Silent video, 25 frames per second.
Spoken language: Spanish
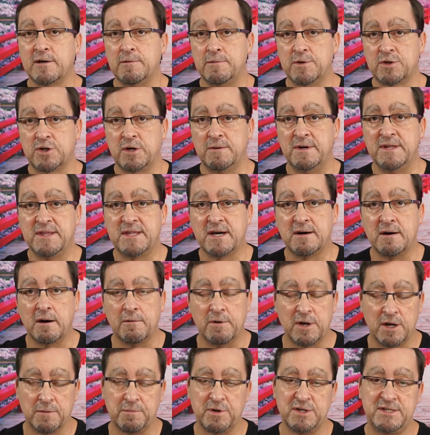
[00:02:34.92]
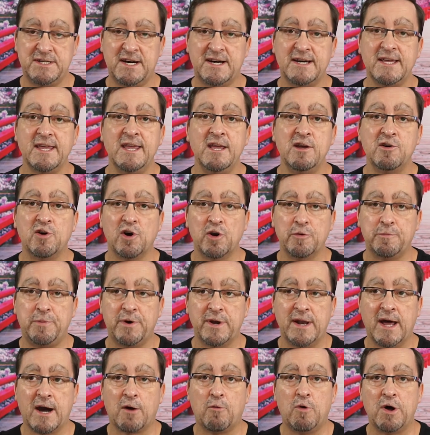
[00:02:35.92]
como os comentaba, bueno, pues ya
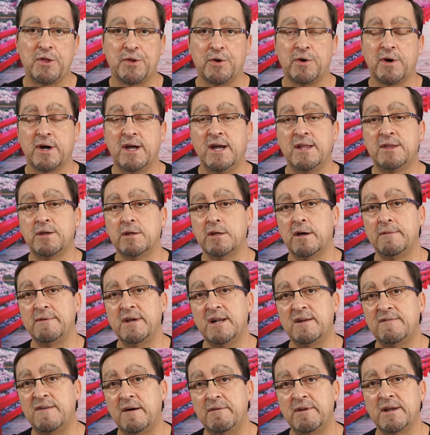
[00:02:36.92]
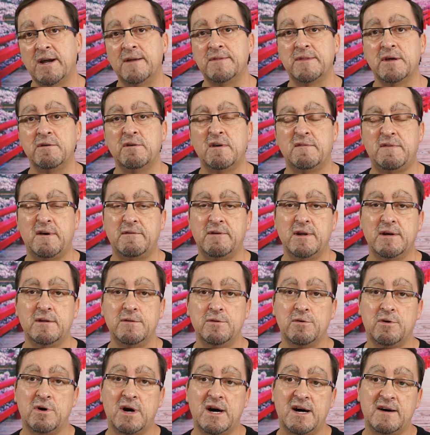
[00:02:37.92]
incorpora 4G, todavía el fabricante no ha,
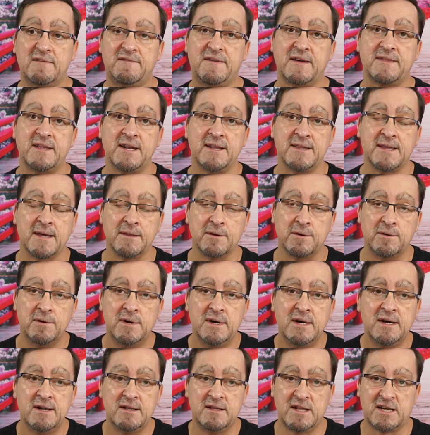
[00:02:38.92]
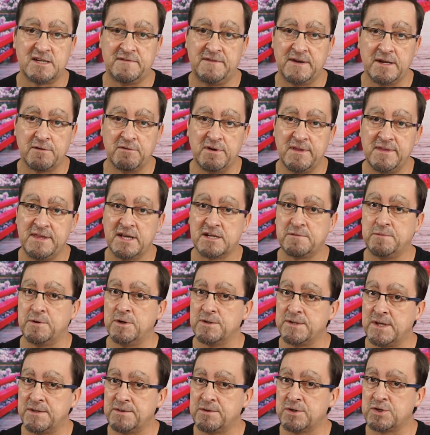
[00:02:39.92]
no ha, facilitado las frecuencias, por
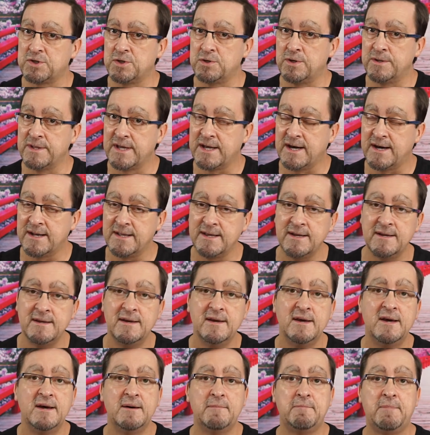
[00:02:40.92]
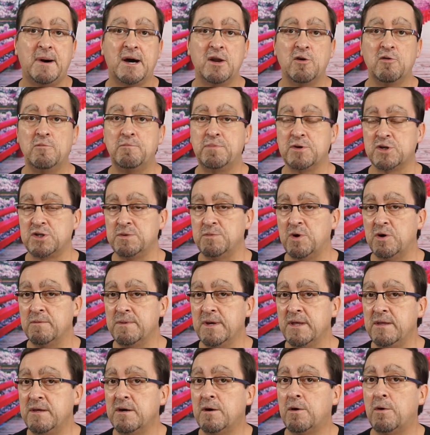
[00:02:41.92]
lo tanto eso lo dejaré para un próximo
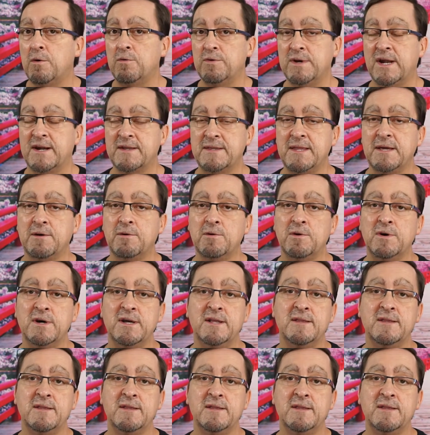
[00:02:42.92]
vídeo o un artículo